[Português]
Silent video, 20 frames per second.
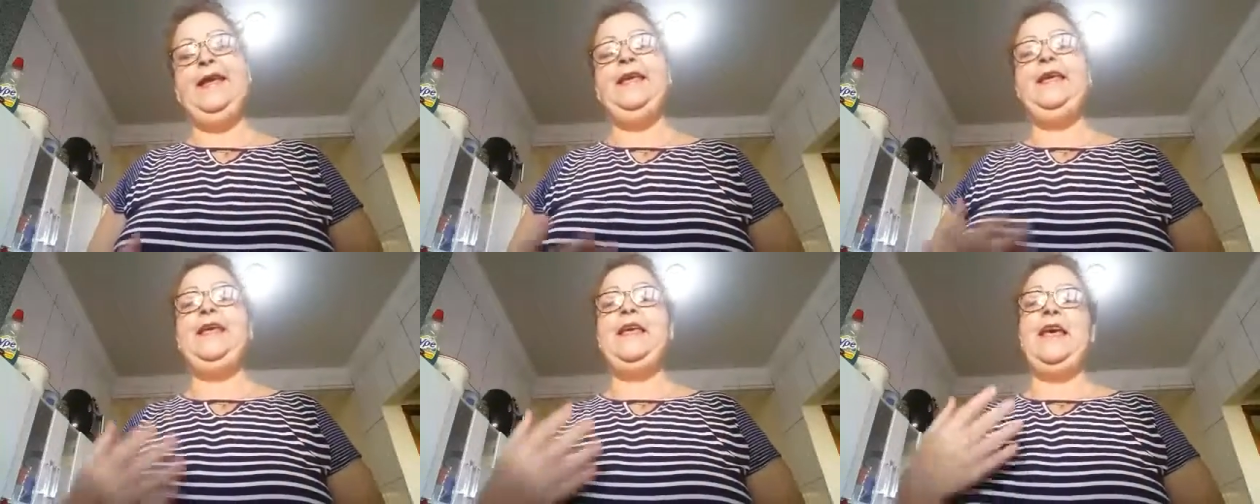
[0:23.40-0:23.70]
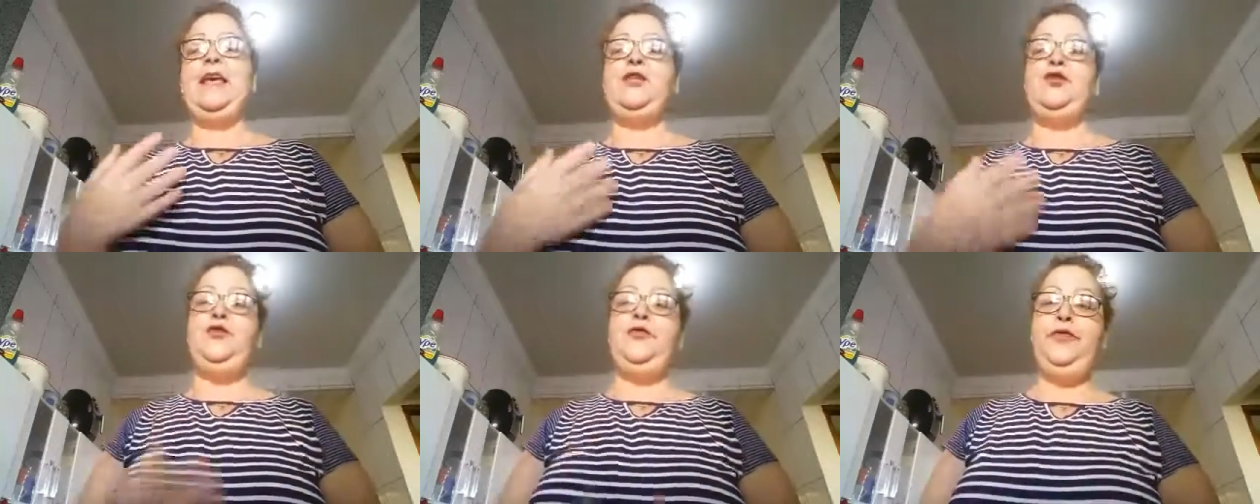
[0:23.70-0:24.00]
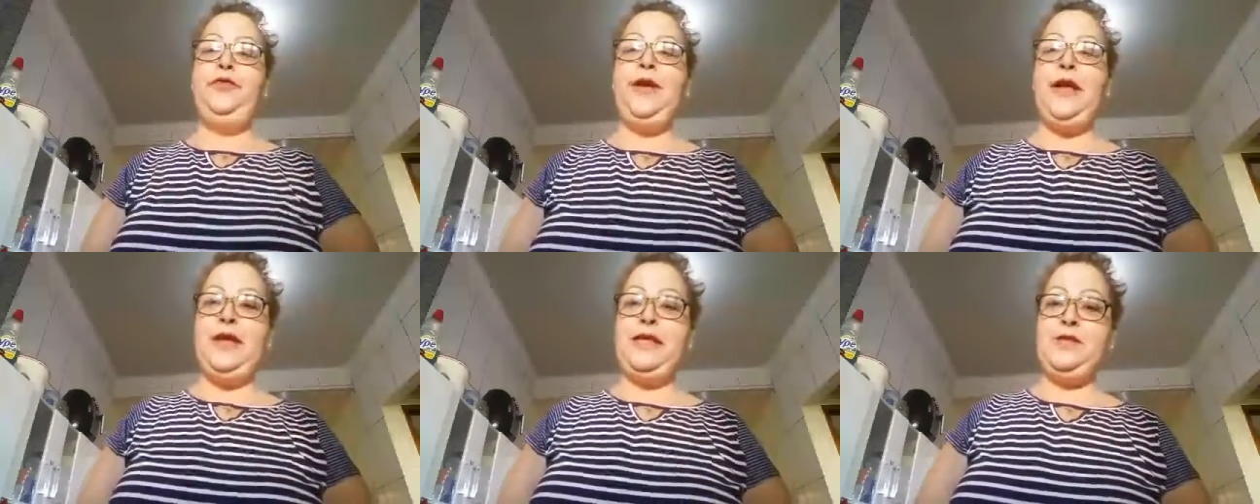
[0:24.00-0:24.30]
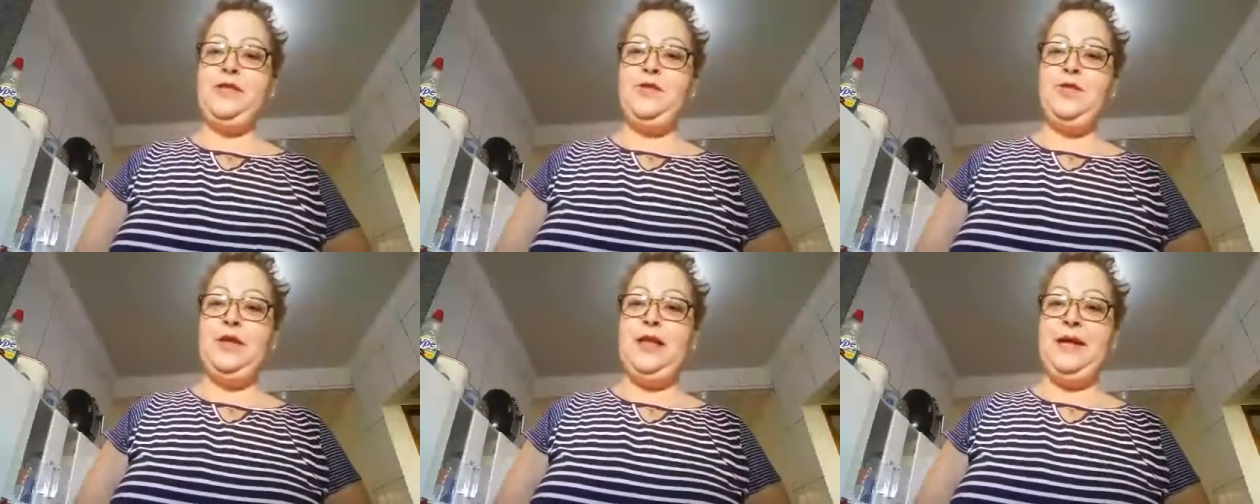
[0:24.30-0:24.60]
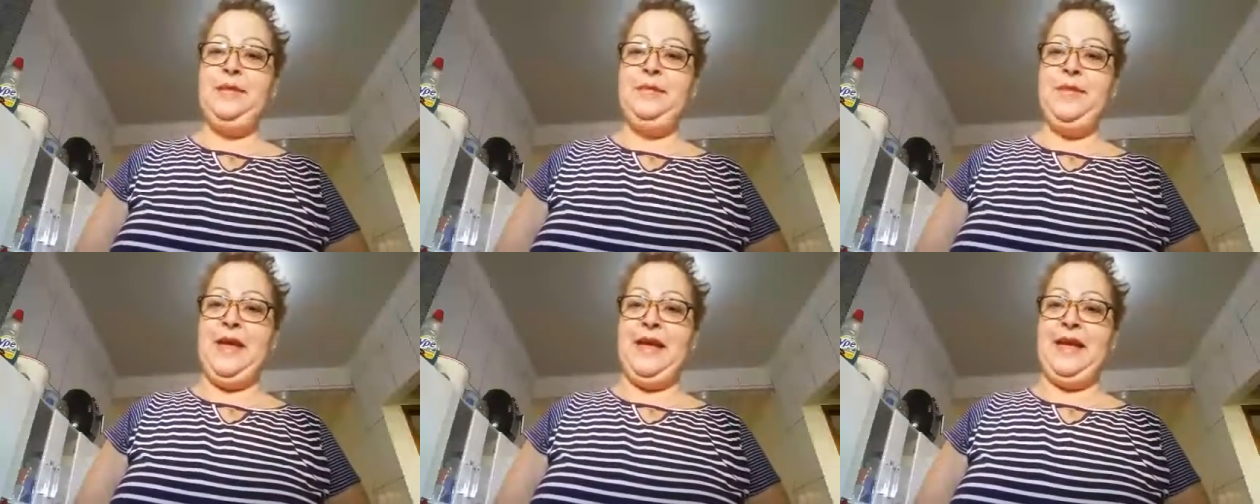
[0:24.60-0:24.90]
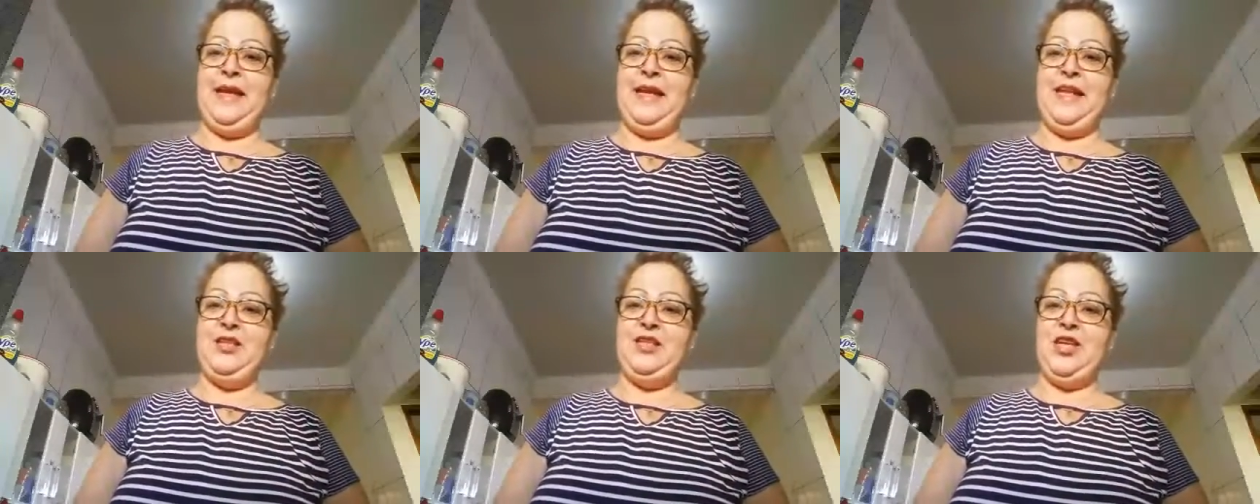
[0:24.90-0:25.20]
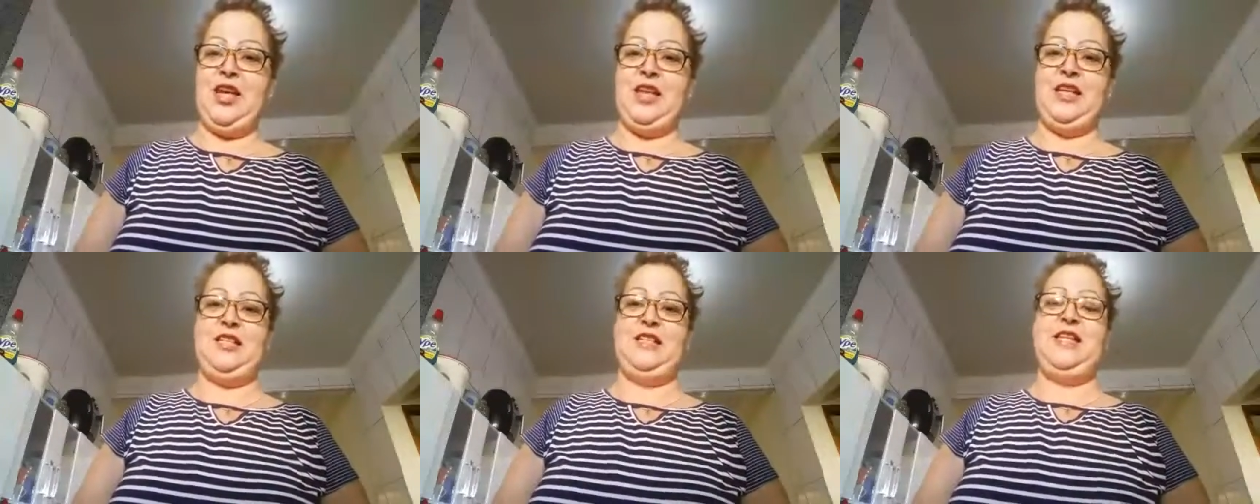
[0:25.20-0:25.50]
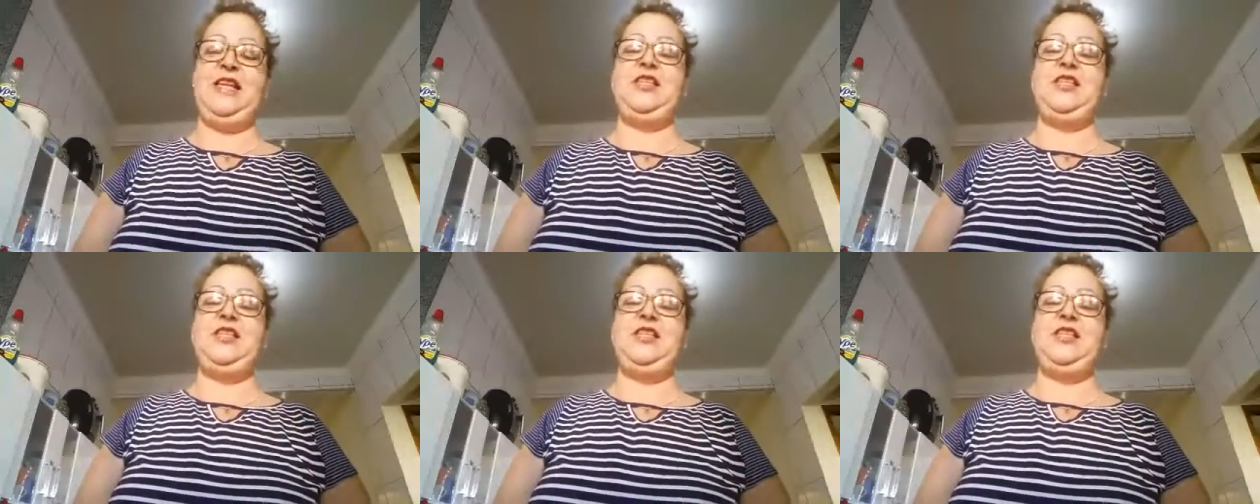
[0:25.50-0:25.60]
E queijo fresco também, né, gente?